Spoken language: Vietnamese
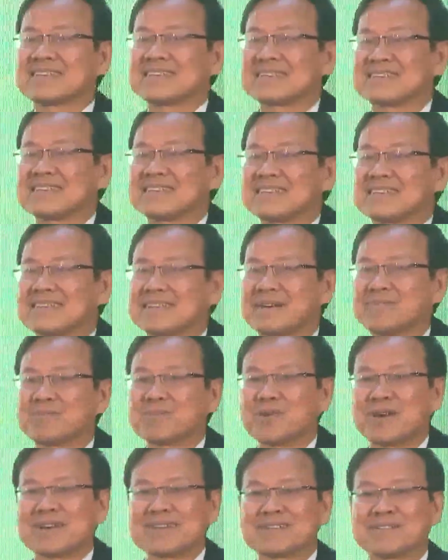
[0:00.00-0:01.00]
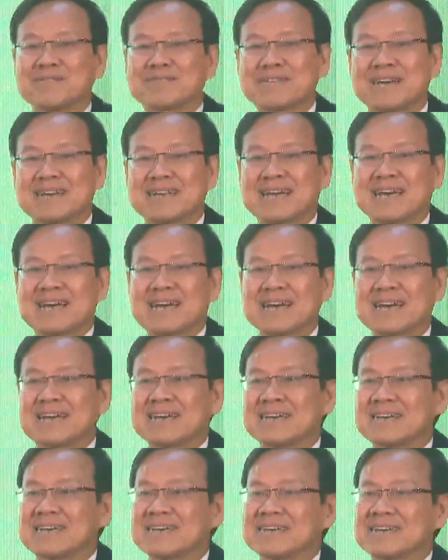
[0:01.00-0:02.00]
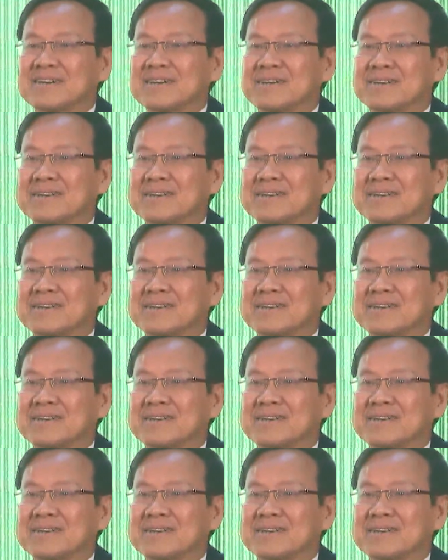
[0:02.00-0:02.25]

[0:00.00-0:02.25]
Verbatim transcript: dự án chỉnh trang lại hai bờ sông Tam Bạc,